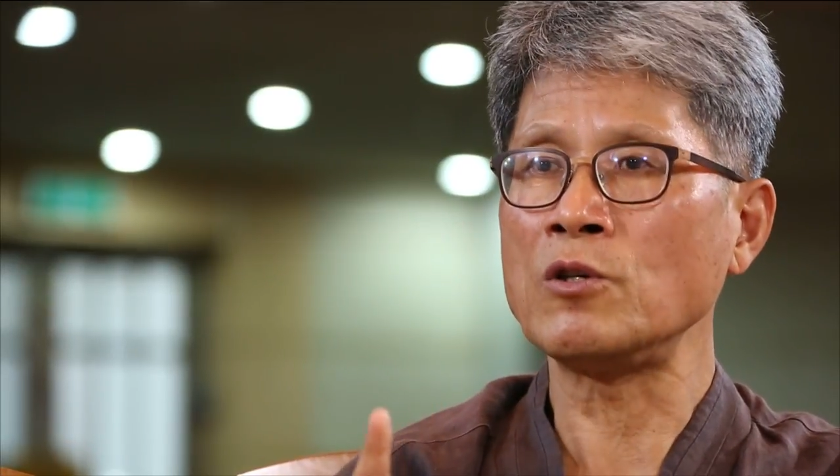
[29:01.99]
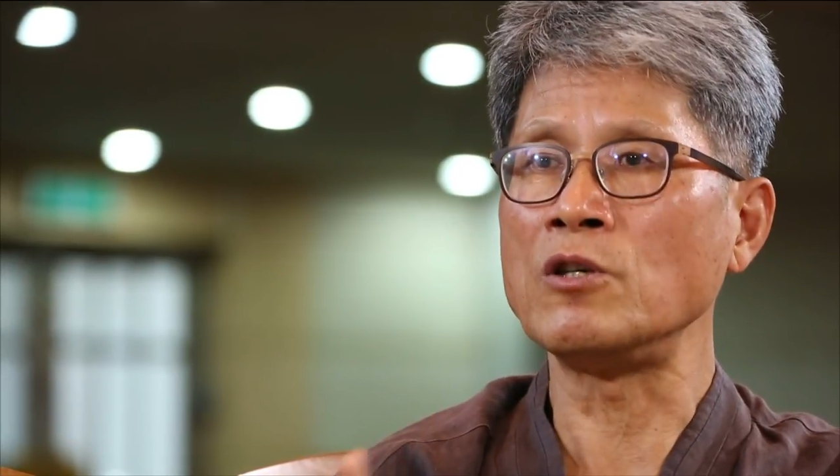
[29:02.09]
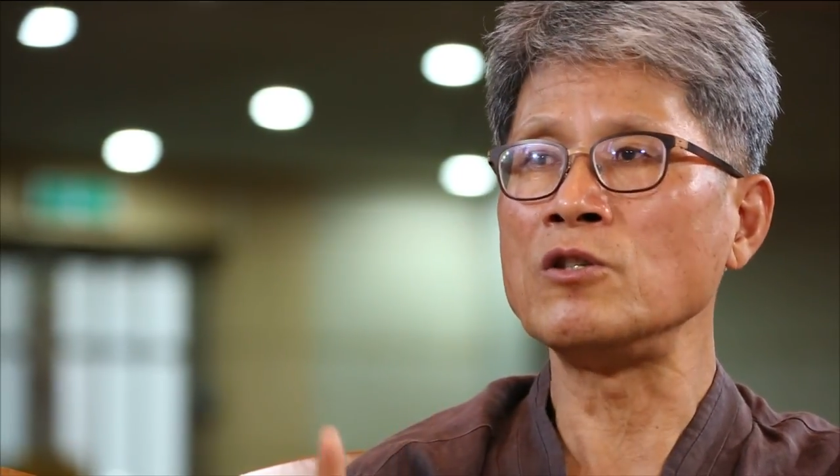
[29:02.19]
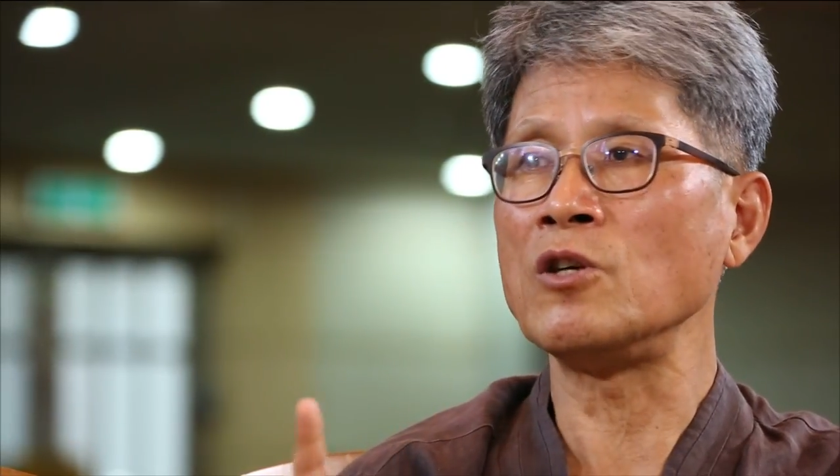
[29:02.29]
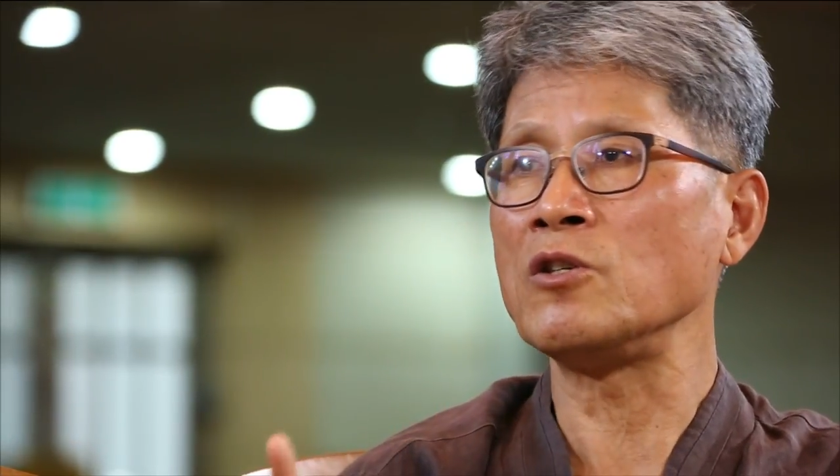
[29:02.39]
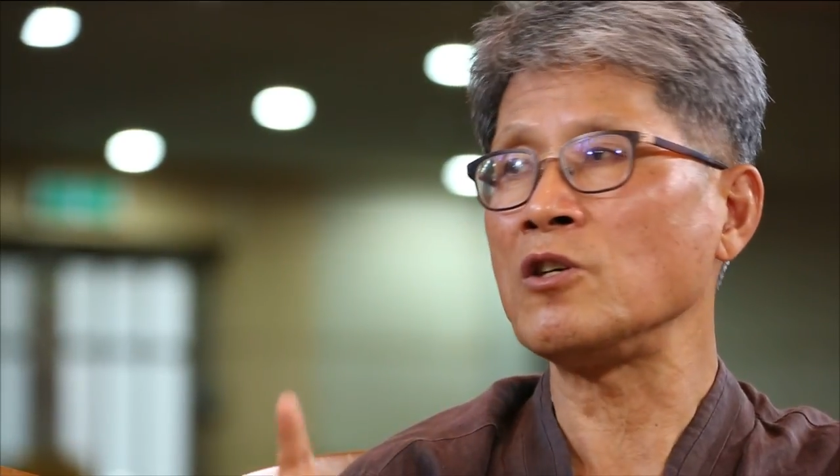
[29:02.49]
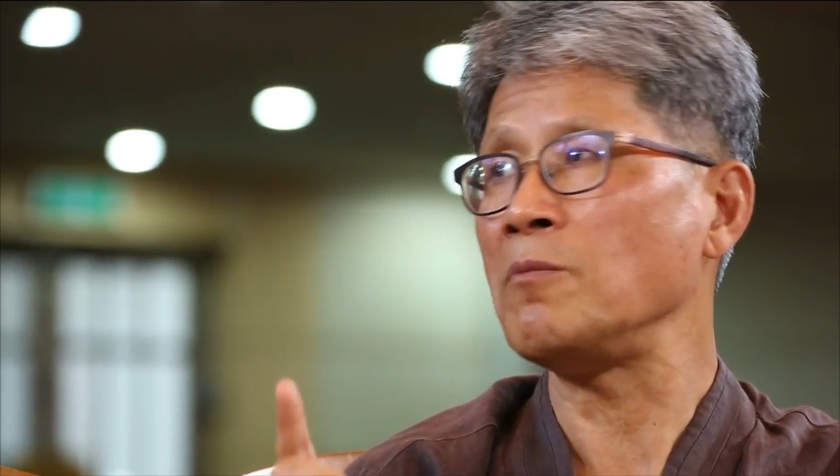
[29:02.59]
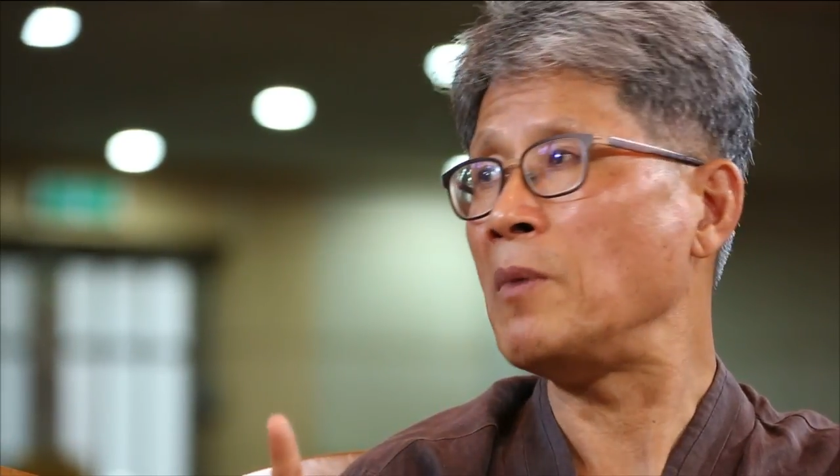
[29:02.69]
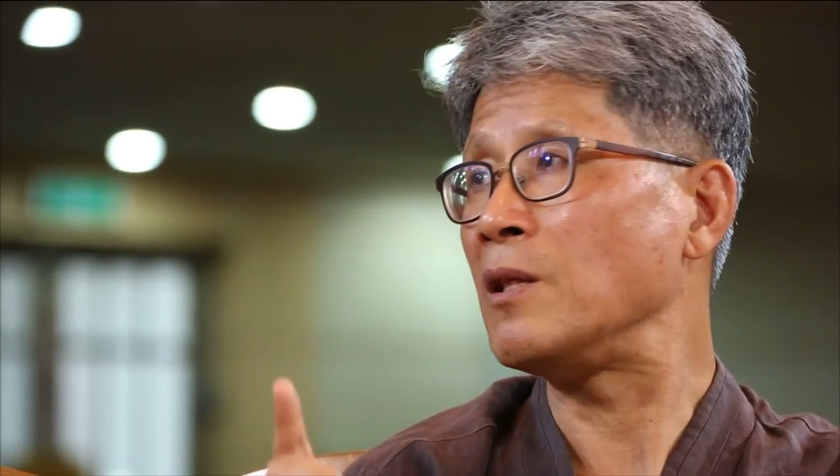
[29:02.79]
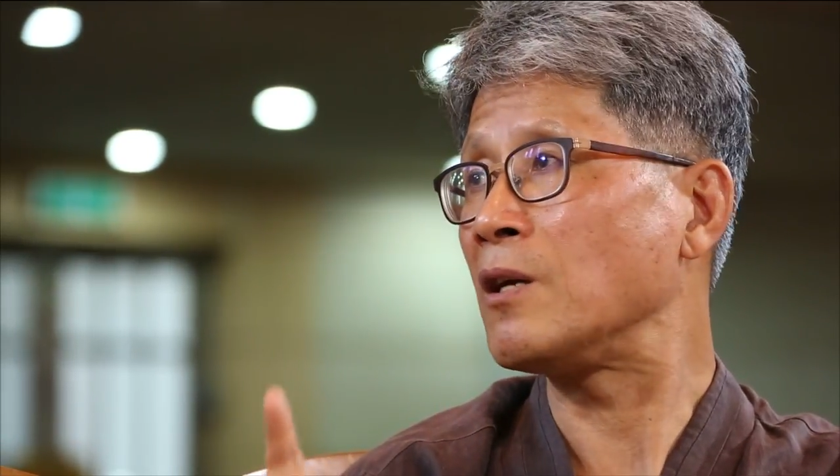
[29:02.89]

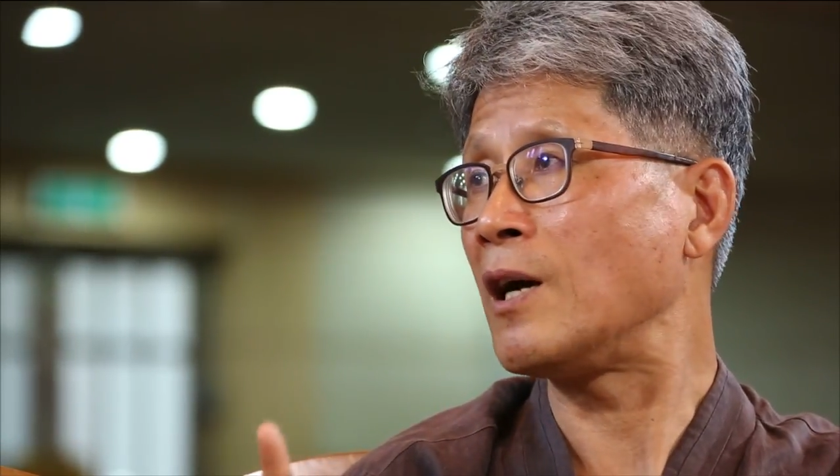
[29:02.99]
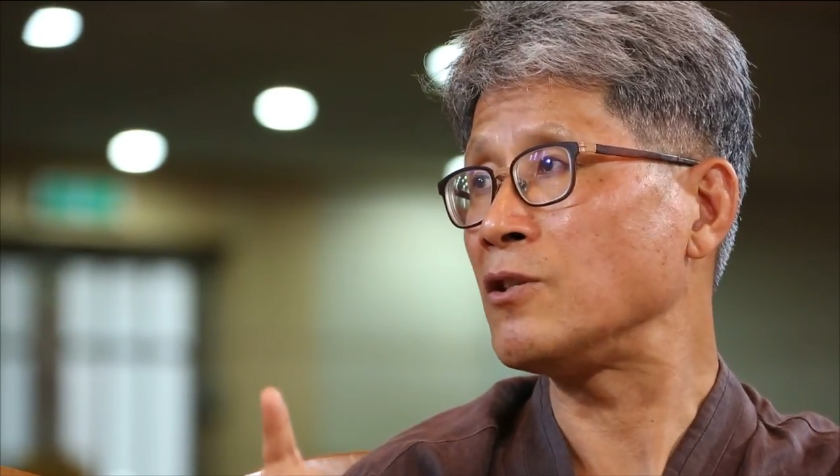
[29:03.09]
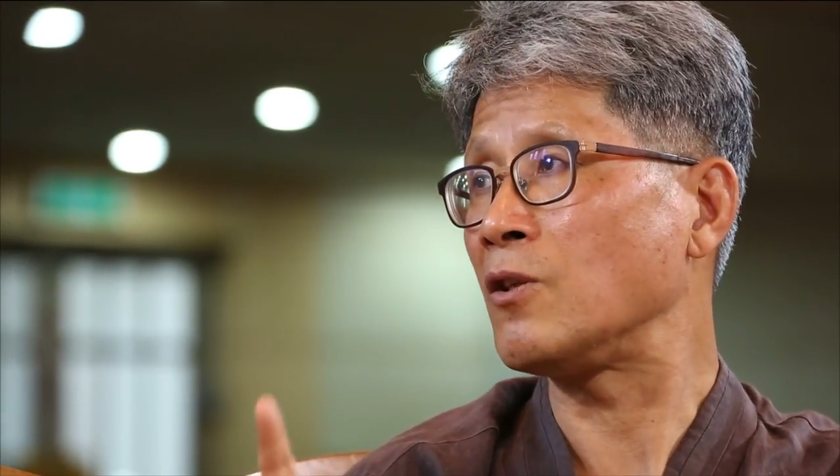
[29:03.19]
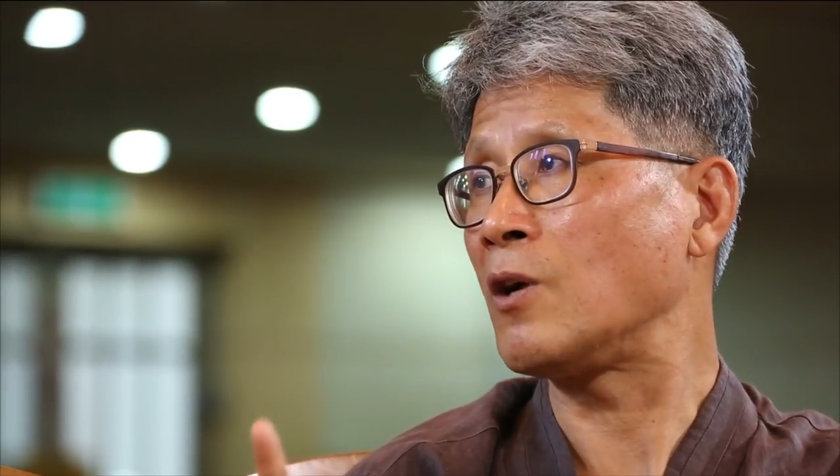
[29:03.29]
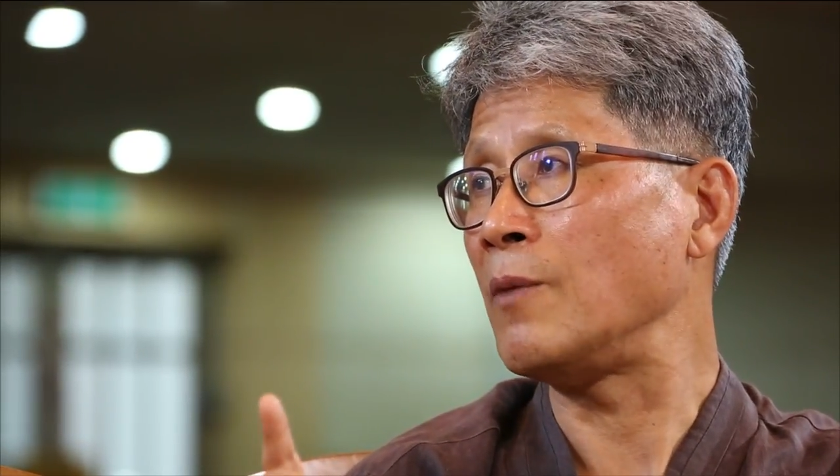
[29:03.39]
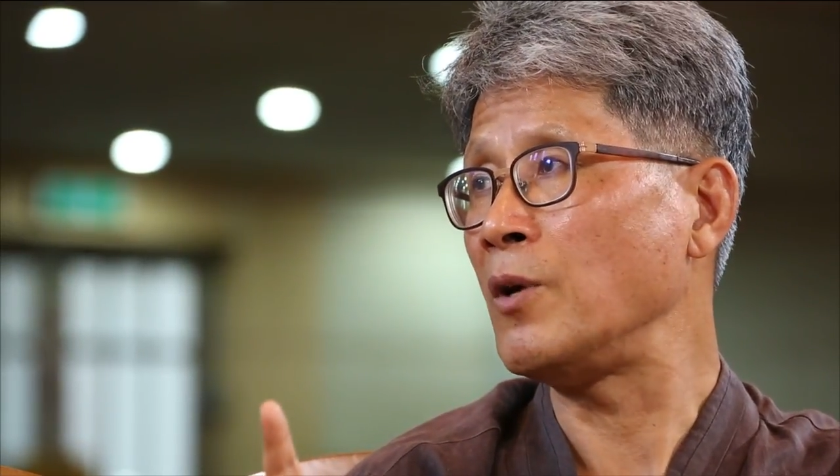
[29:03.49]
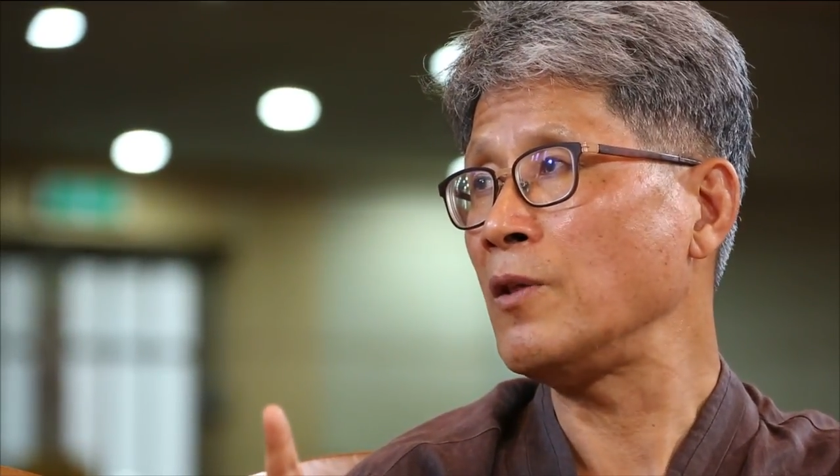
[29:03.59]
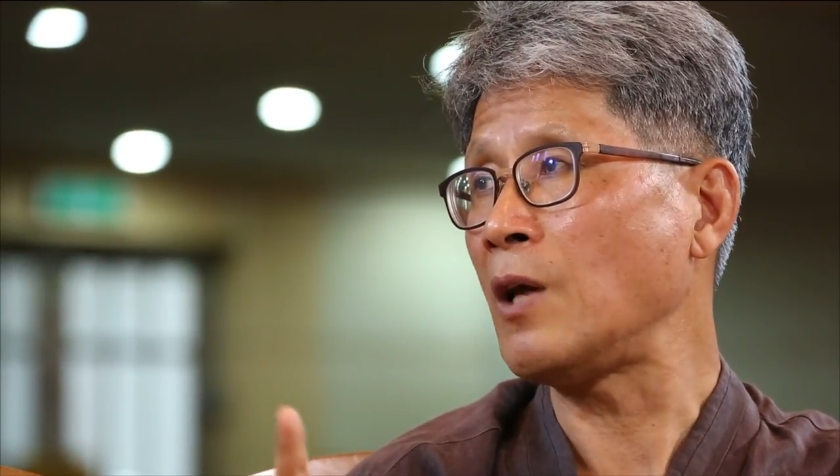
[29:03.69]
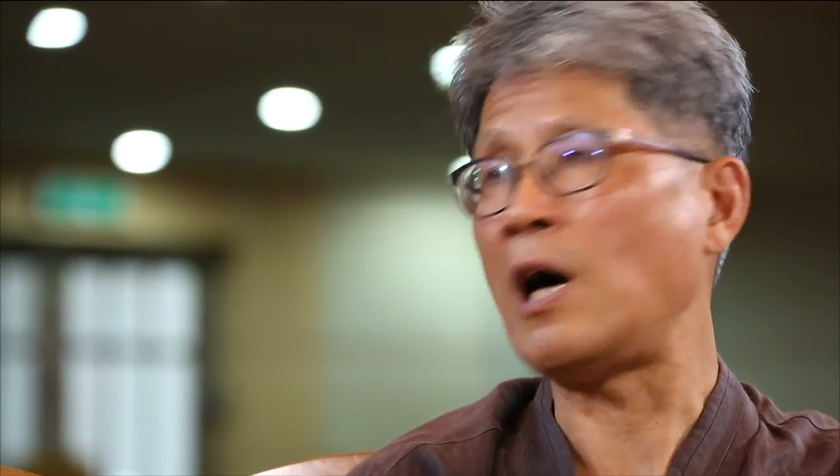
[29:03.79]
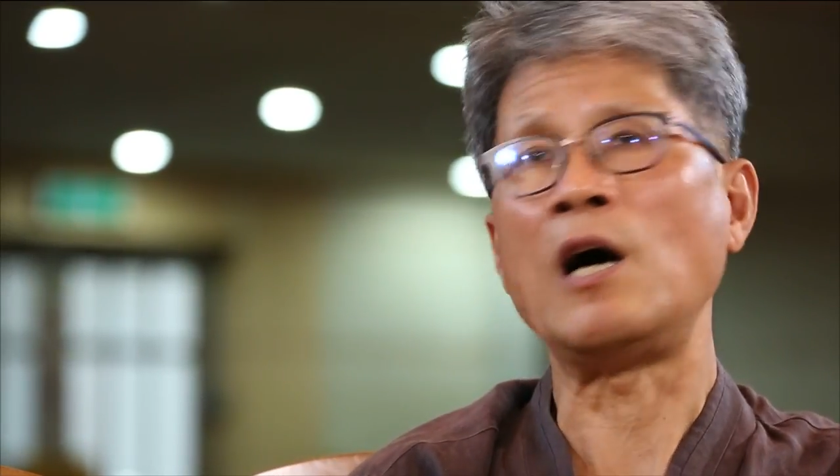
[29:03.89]
긍정적인 멘트를
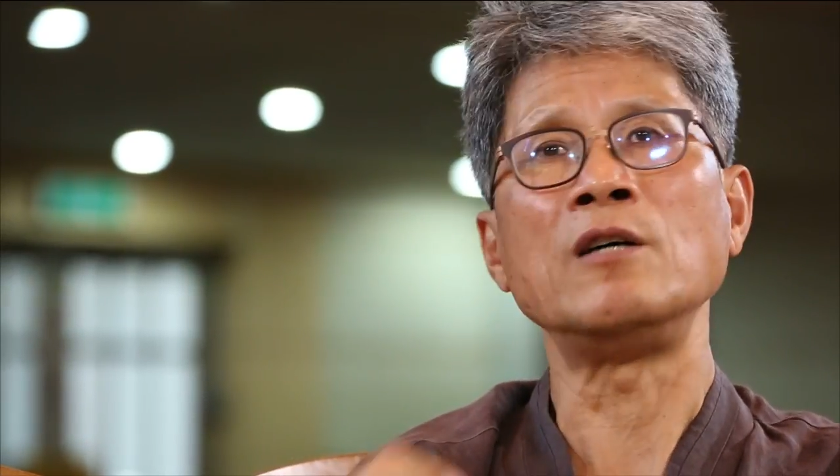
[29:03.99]
하셨더라면 아